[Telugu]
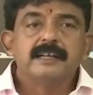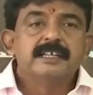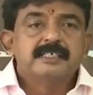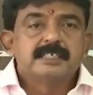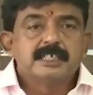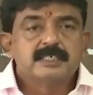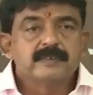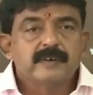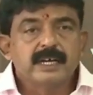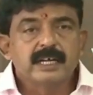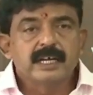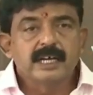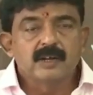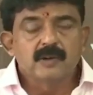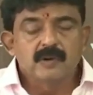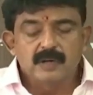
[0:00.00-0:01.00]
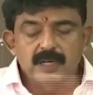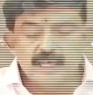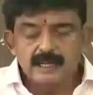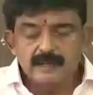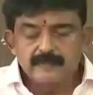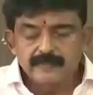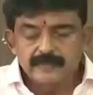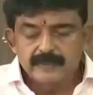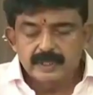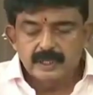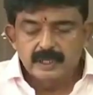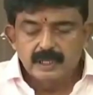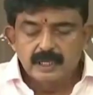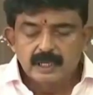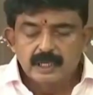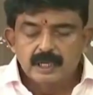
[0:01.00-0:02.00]
అన్ని సచివాలయాల్లో కూడా
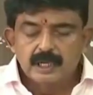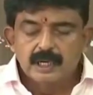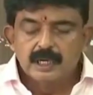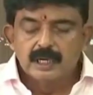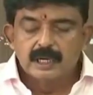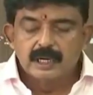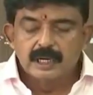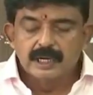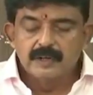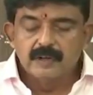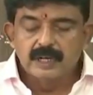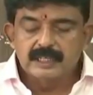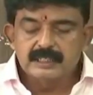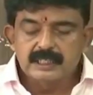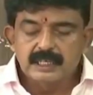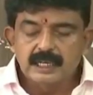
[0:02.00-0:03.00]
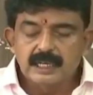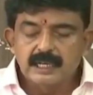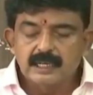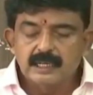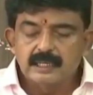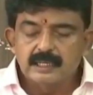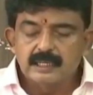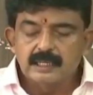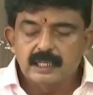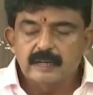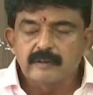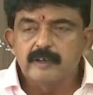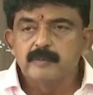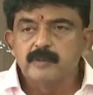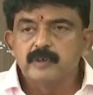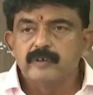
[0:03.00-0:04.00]
రెండు లక్షల
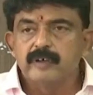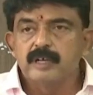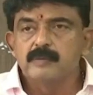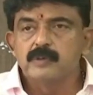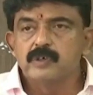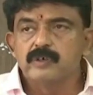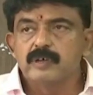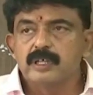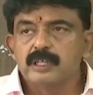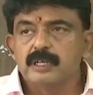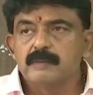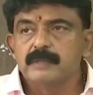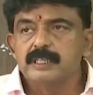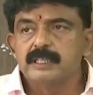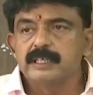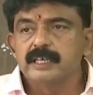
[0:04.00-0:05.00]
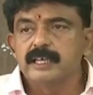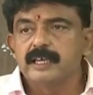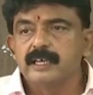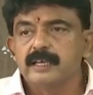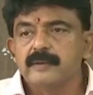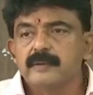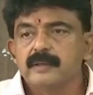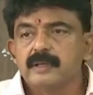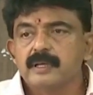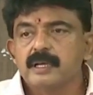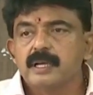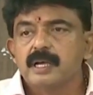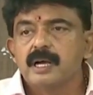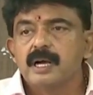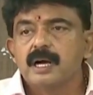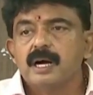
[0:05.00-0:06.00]
ఇరవై మూడు వేల మూడు వందల మందికి
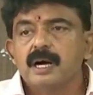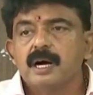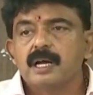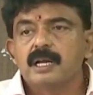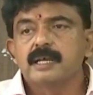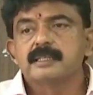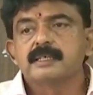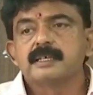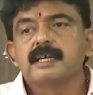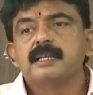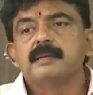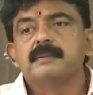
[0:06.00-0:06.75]
అర్హత